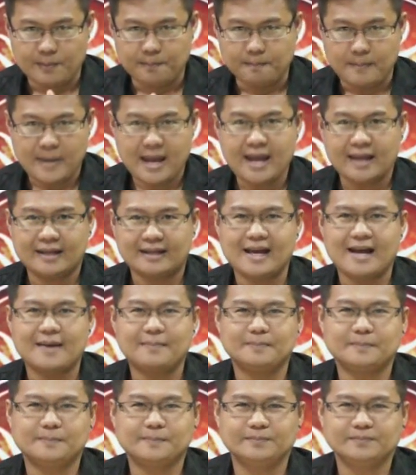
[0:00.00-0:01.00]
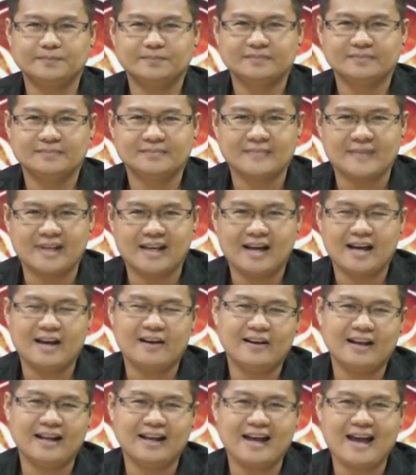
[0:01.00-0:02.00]
เมษครับเอา
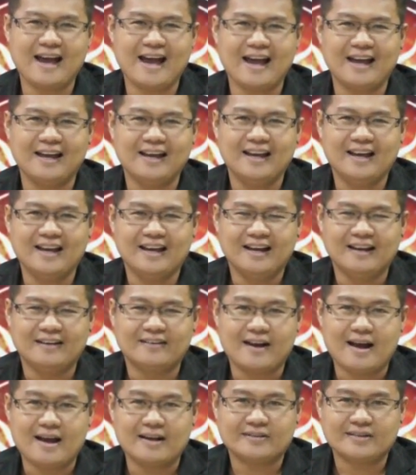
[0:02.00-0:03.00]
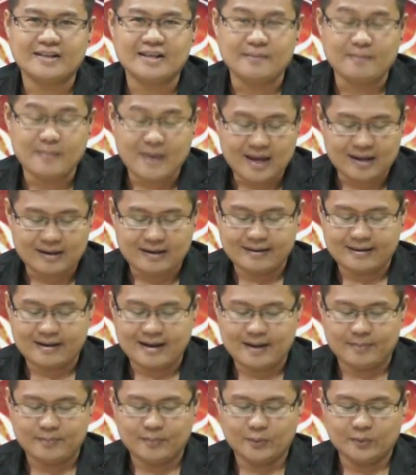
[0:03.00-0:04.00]
ละฮะราศีเมษนะค
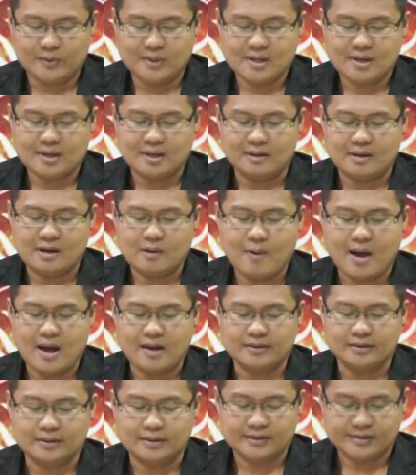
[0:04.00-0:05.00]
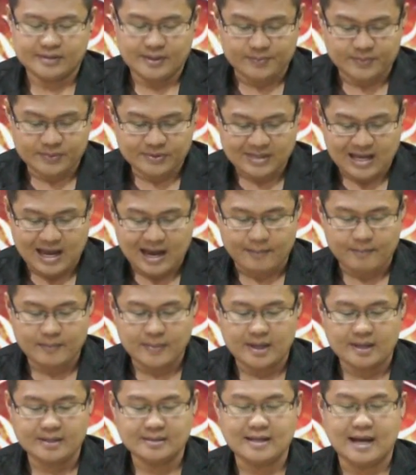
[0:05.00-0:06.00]
รับ ผู้ที่เกิดระหว่าง 13
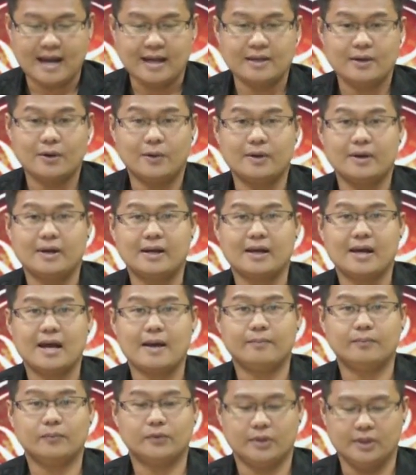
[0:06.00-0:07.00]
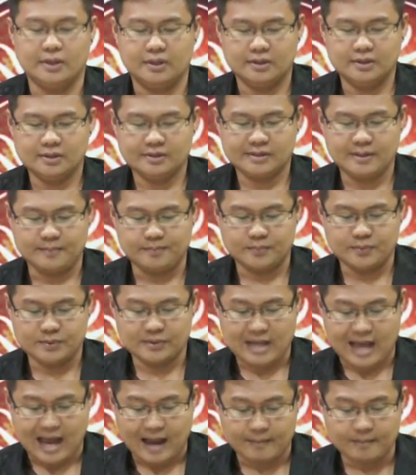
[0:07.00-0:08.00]
เมษายนนะครับถึง
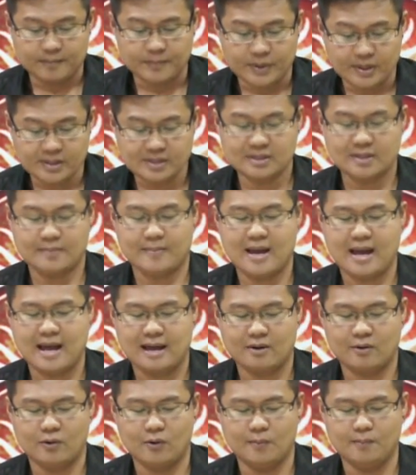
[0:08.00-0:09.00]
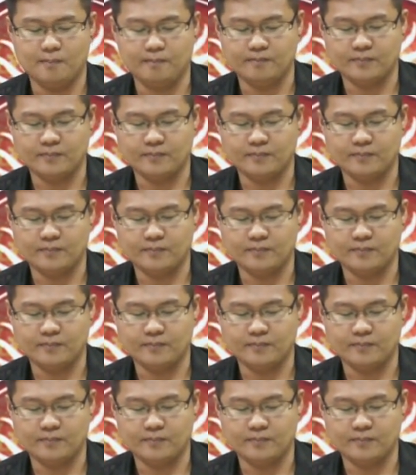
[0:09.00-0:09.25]
13 พฤษภาคม